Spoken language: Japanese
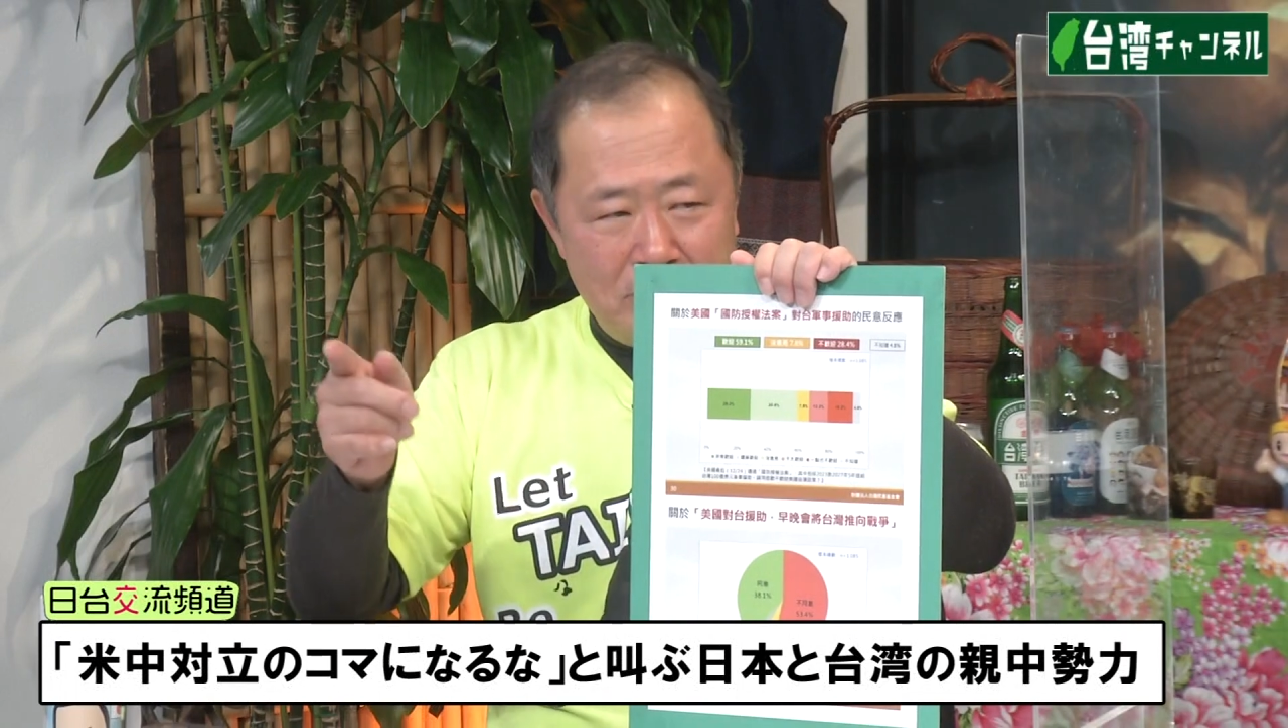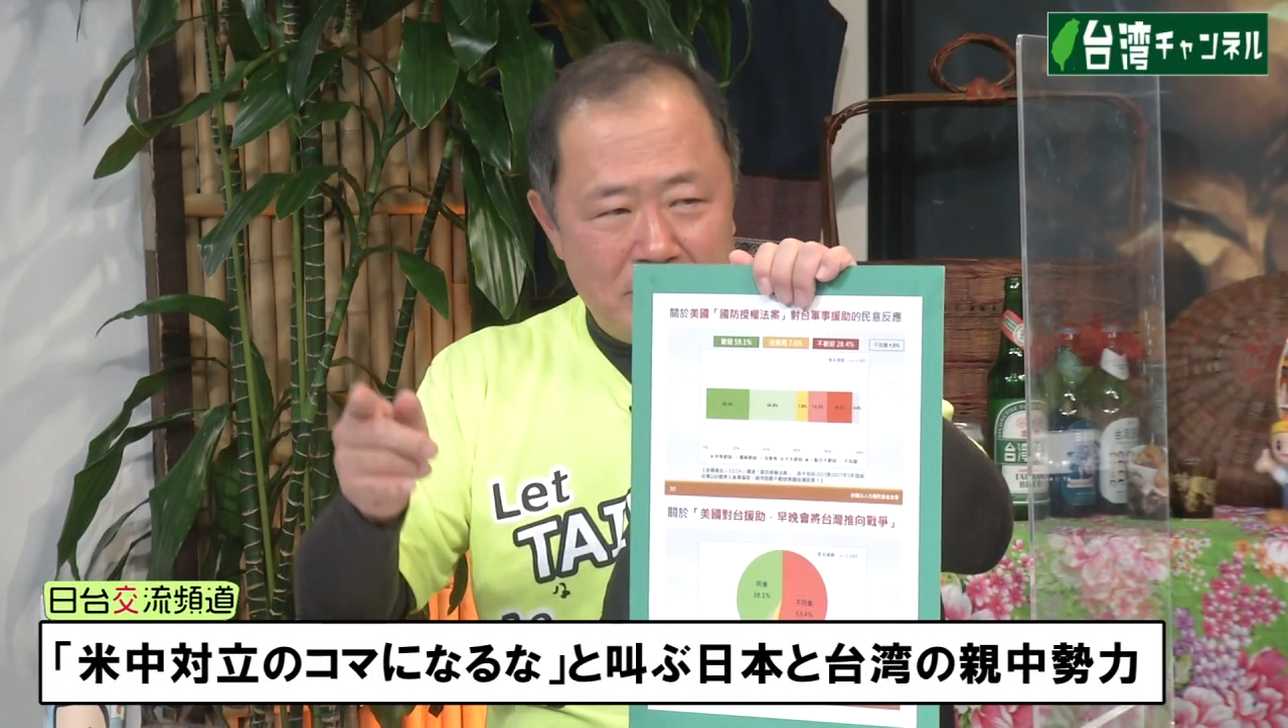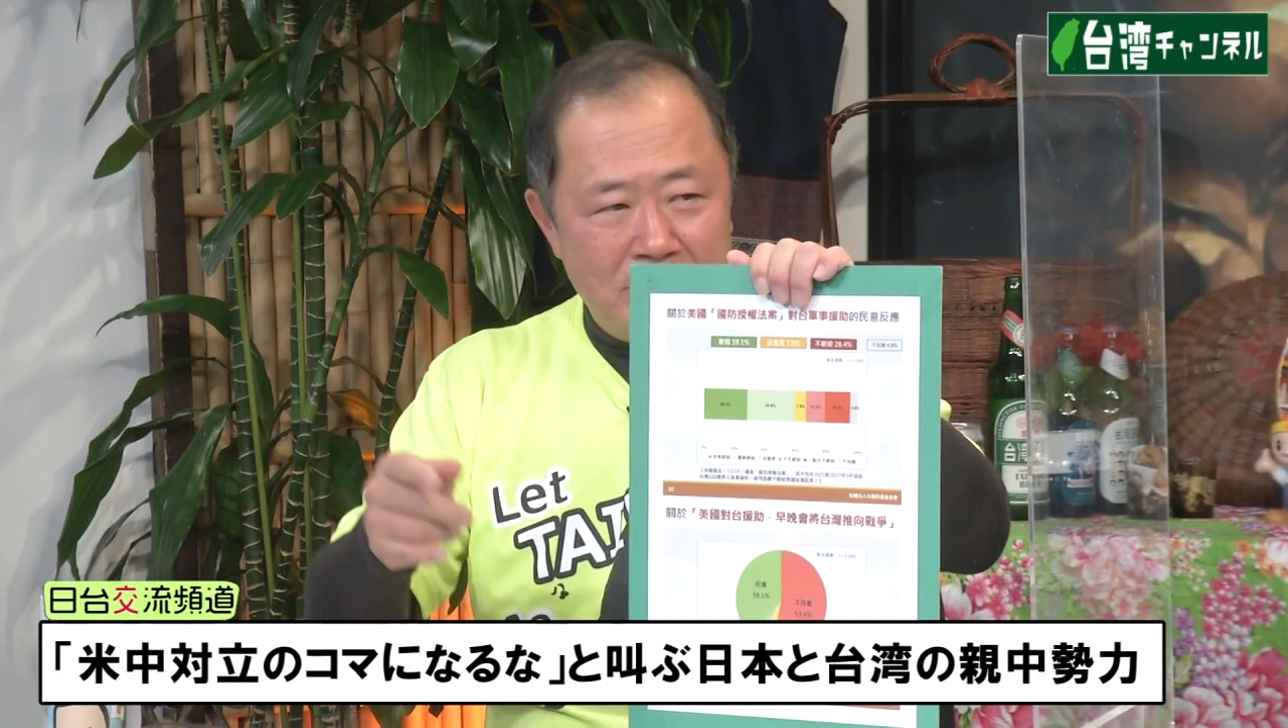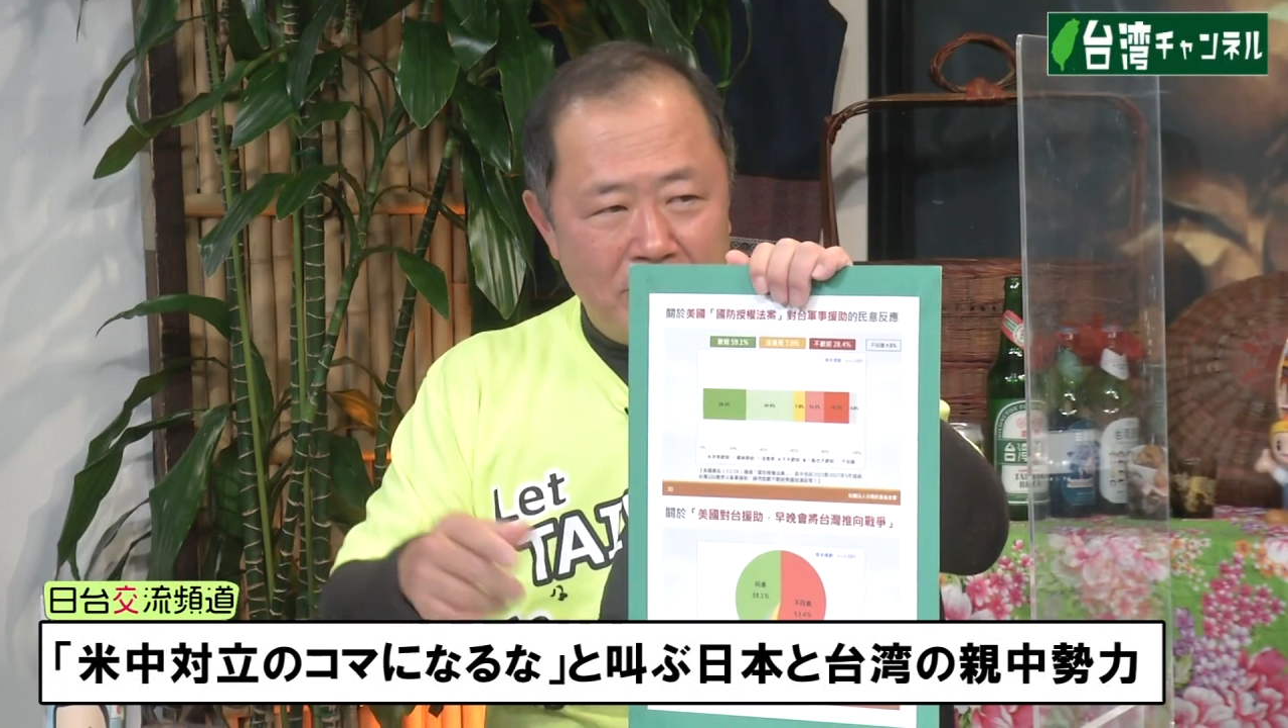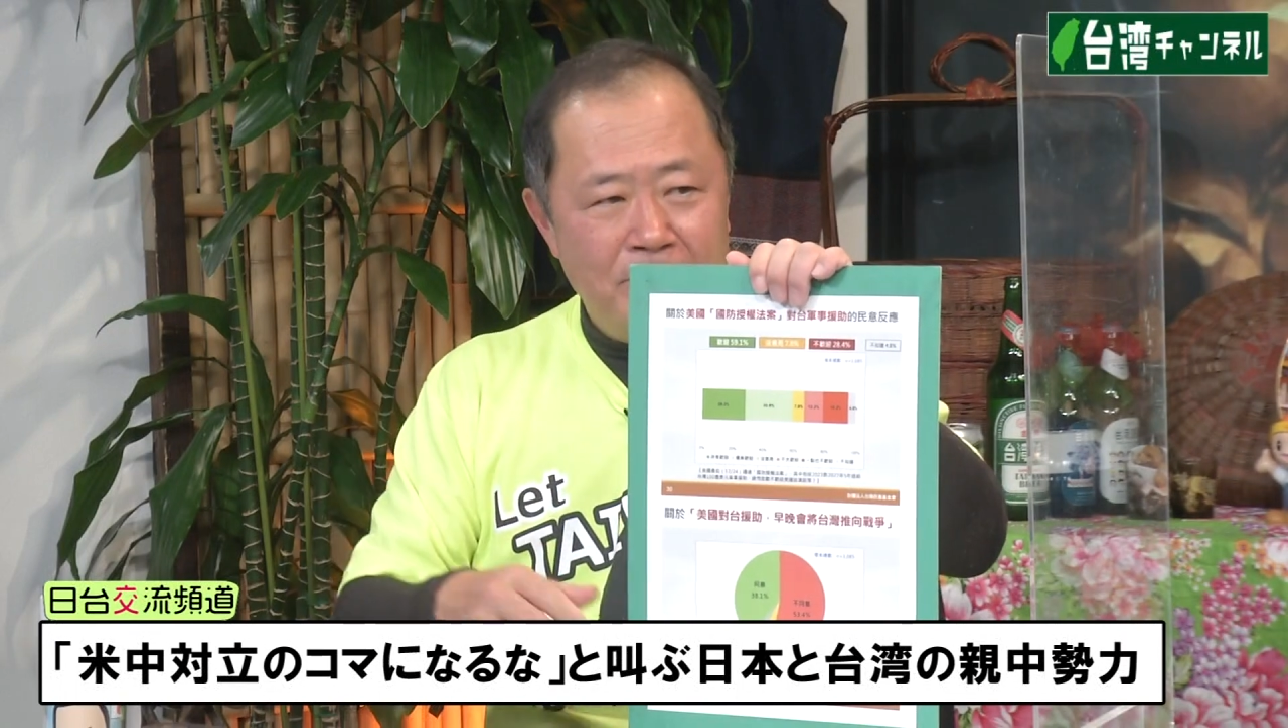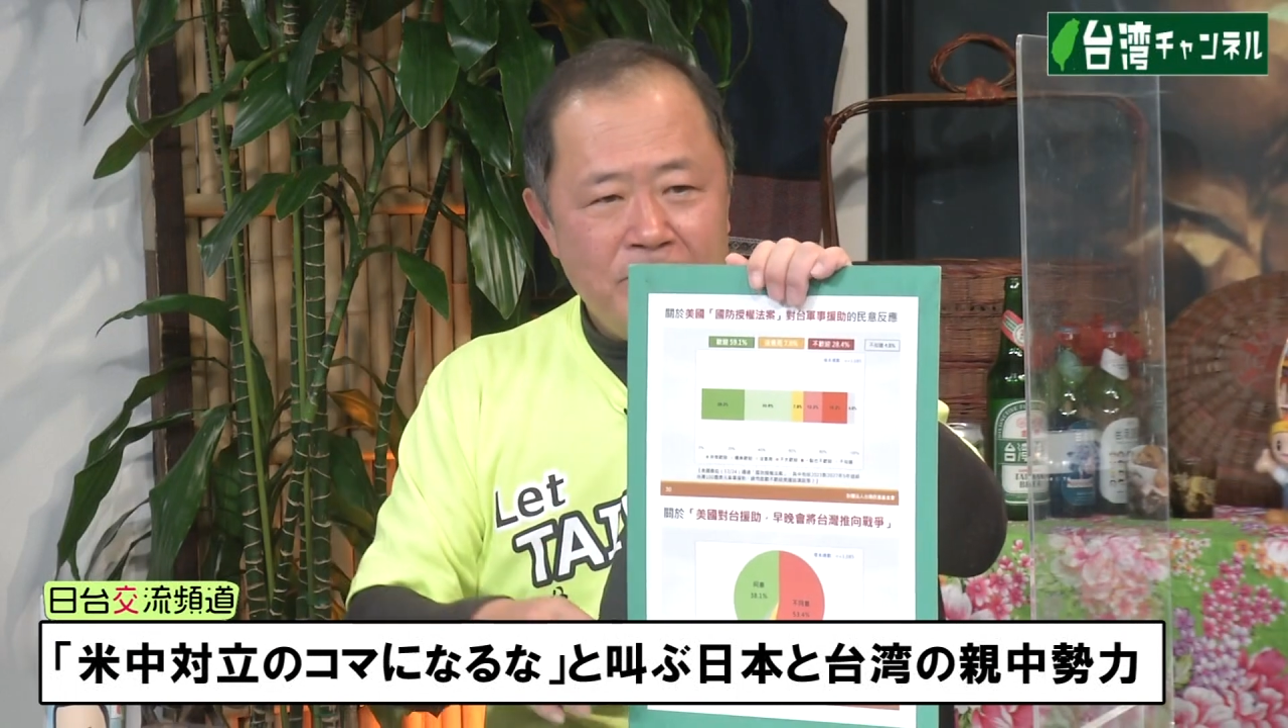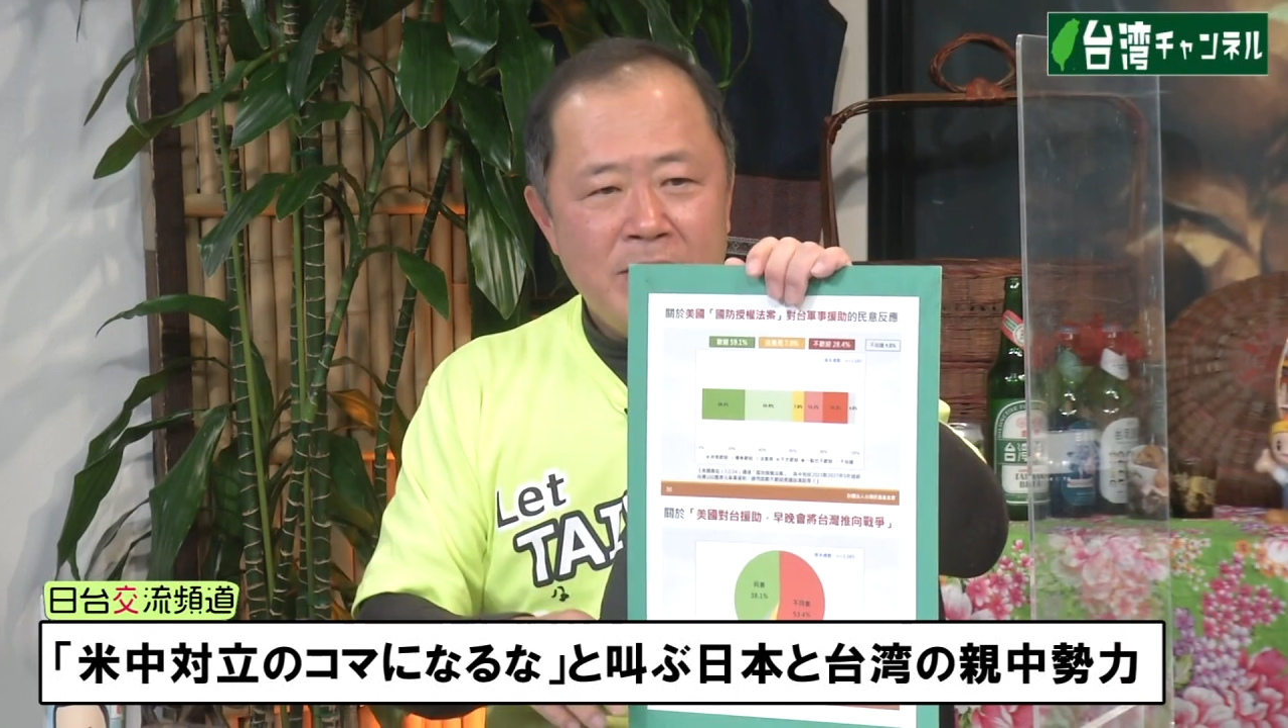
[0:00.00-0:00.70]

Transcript: 抗していると、